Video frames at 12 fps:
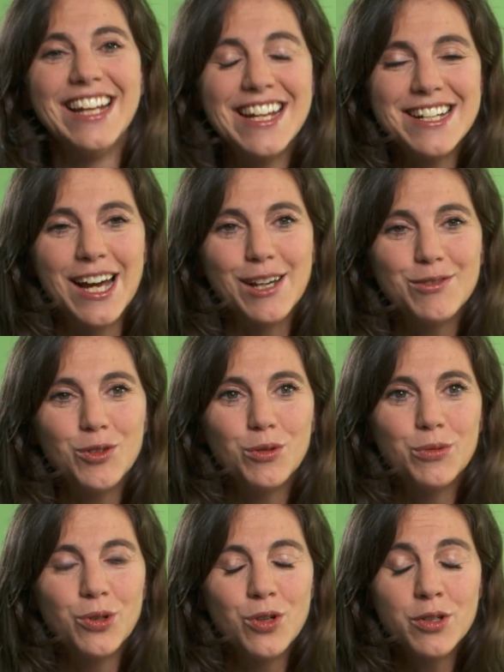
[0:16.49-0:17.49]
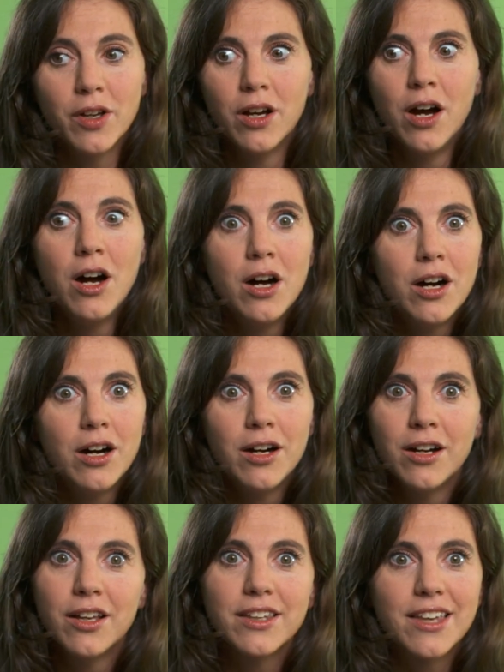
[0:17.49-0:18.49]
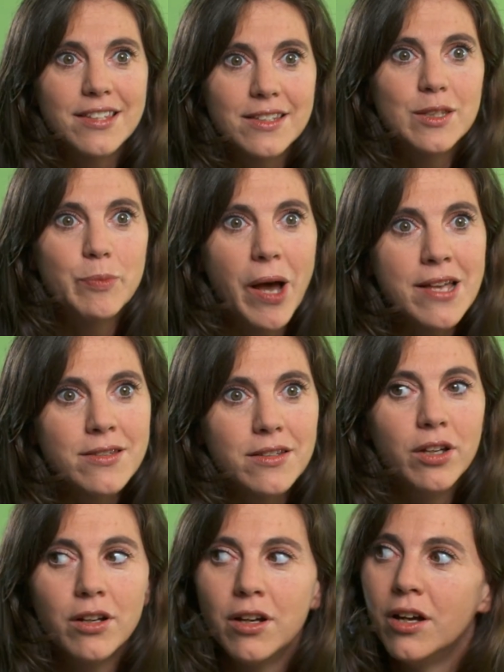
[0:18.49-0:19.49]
Et là, j'arrive dans le bureau, je fais oh, Qu'est-ce qui se passe